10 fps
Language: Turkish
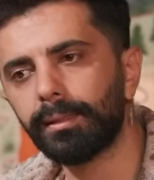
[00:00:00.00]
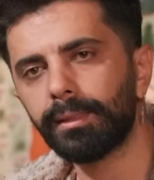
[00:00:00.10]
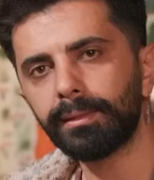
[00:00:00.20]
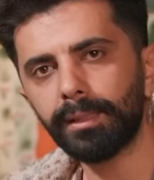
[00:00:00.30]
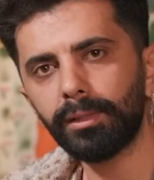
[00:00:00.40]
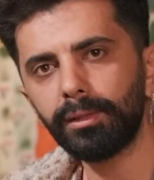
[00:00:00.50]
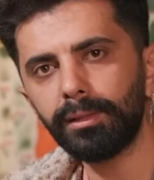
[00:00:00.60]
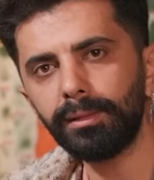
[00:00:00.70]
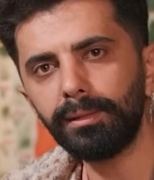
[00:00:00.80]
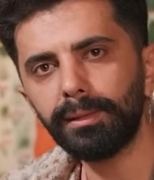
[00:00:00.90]

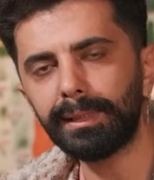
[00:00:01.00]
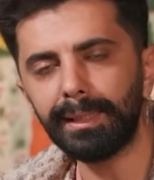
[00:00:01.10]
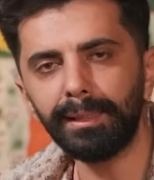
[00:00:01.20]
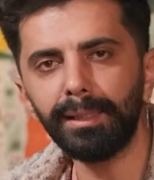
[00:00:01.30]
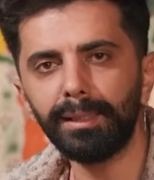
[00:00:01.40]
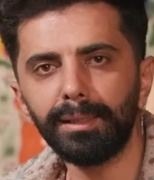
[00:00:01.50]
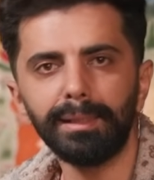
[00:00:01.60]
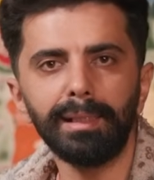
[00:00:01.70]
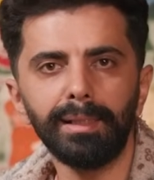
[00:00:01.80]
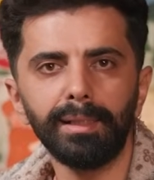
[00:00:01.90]
İnsanların dinleri,
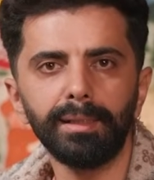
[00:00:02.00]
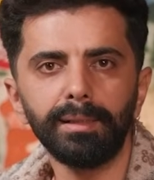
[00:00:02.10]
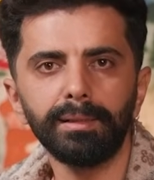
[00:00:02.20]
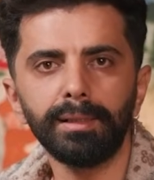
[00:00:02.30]
dilleri,